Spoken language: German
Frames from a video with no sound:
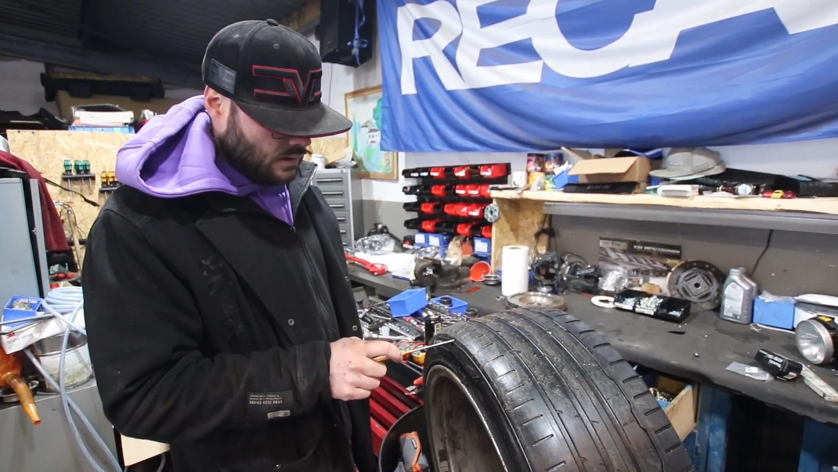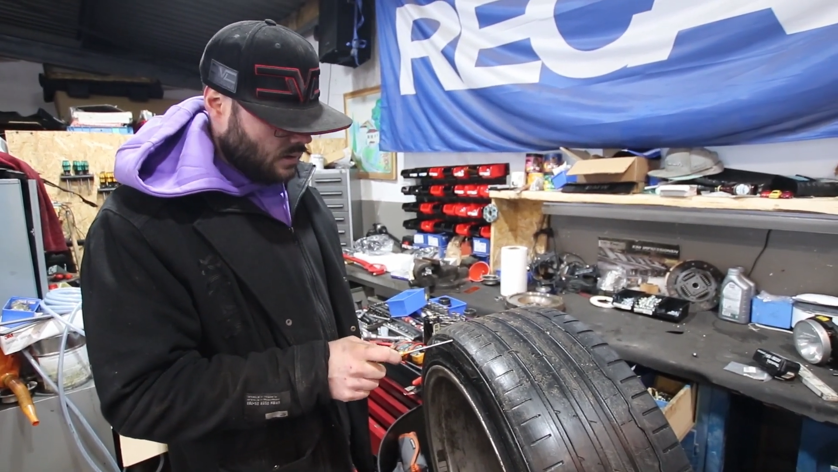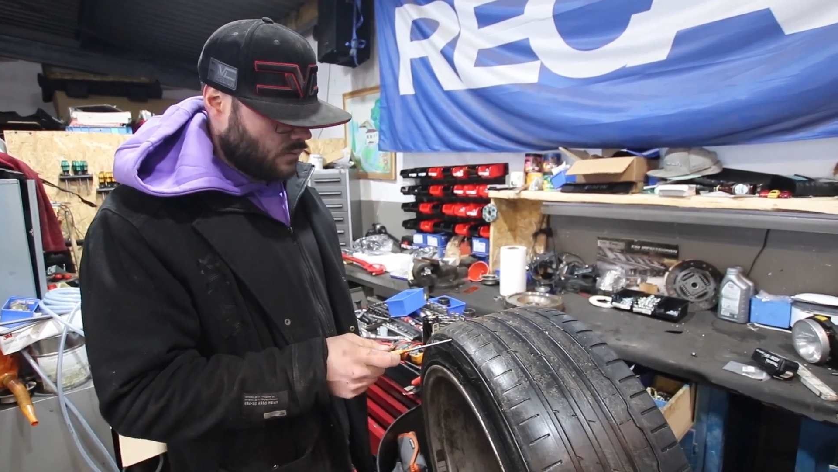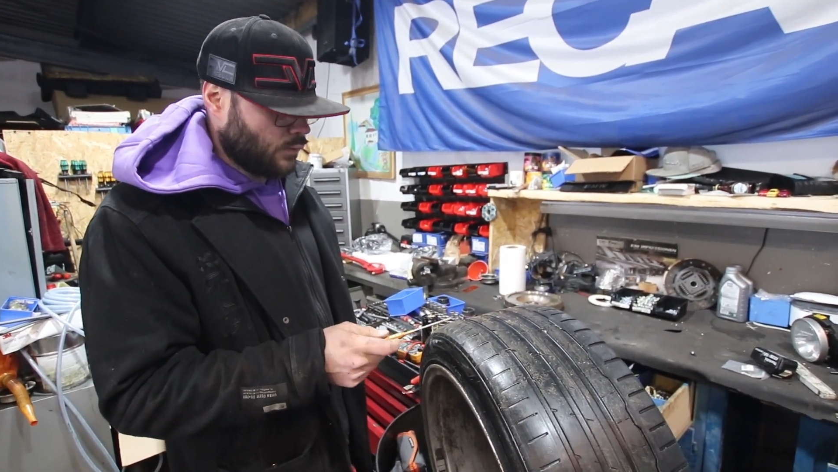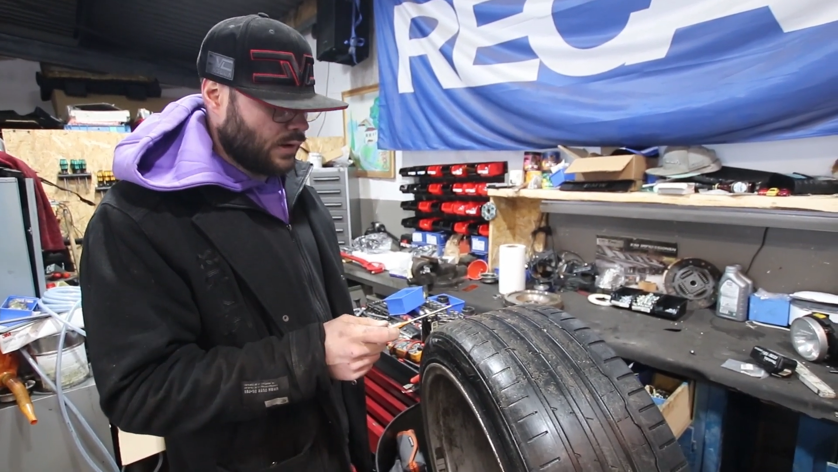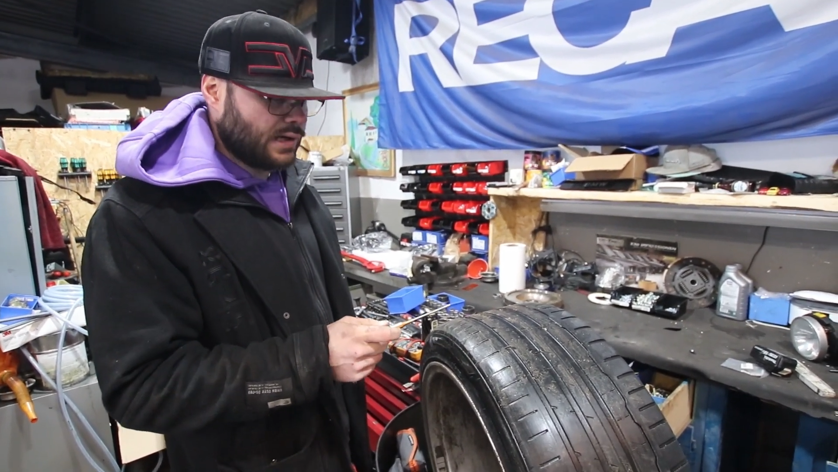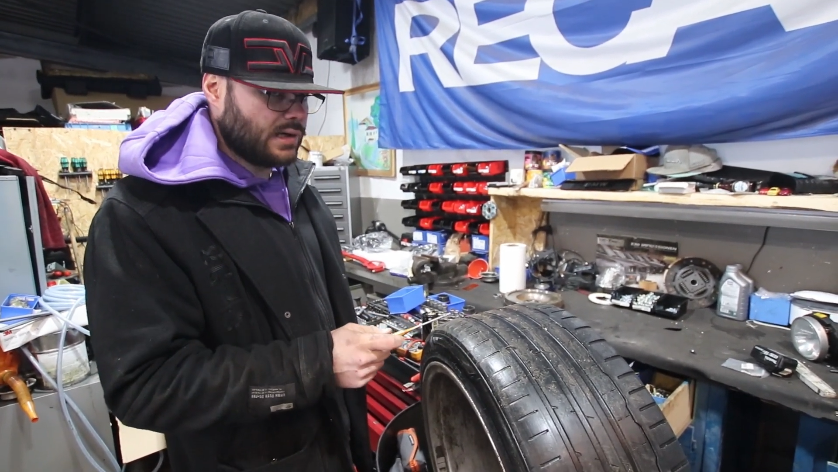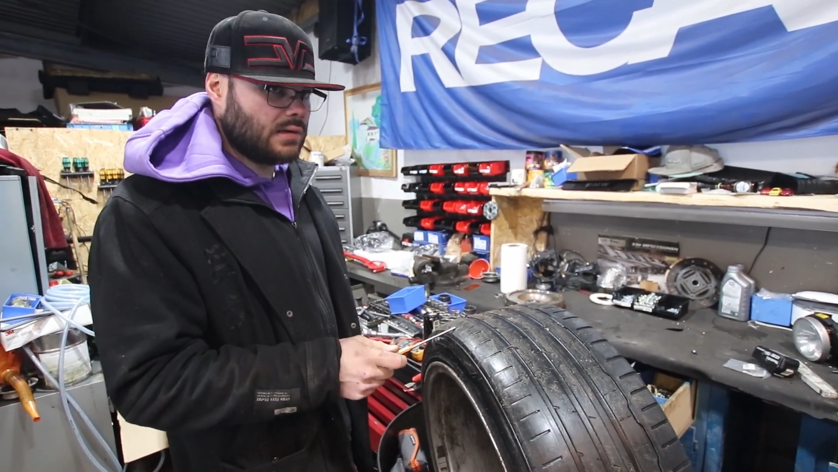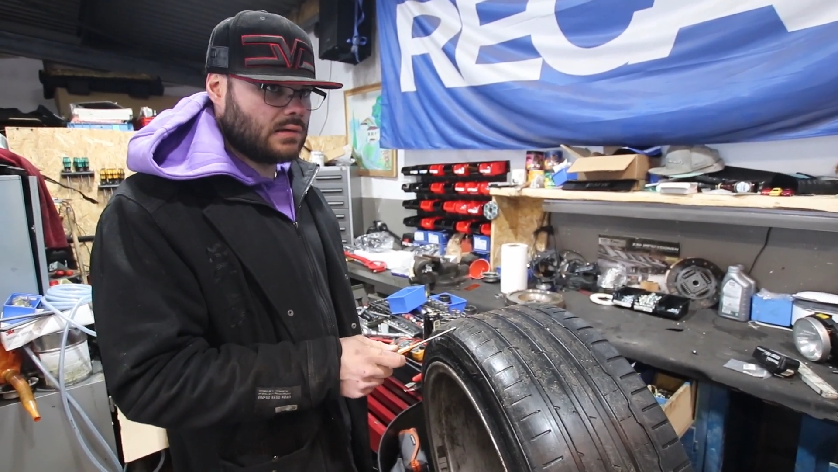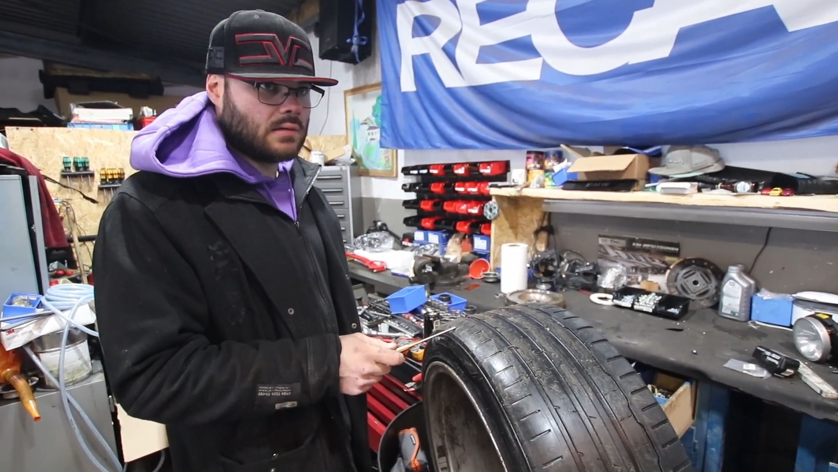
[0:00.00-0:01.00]
haben jetzt
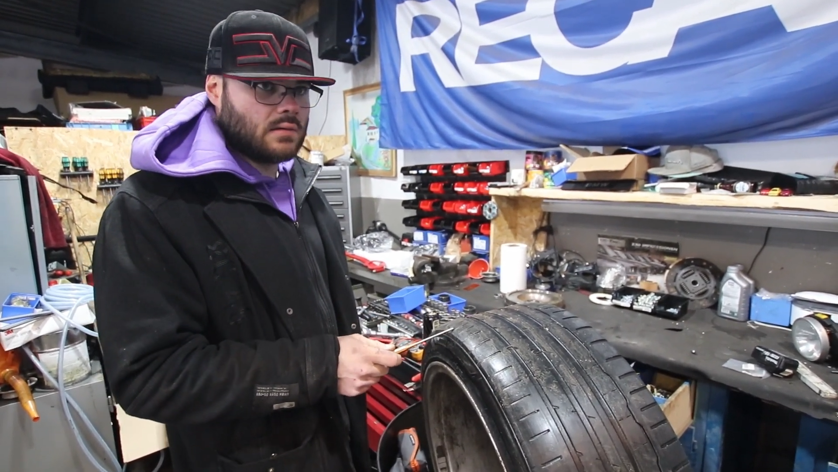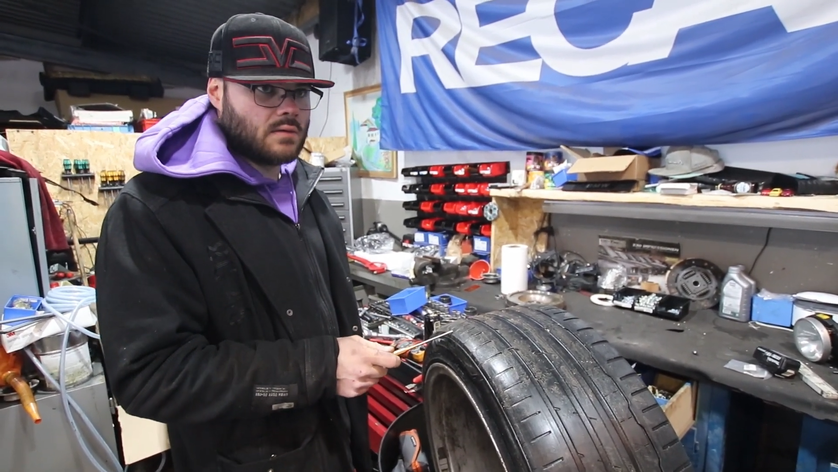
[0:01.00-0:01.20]
vielleicht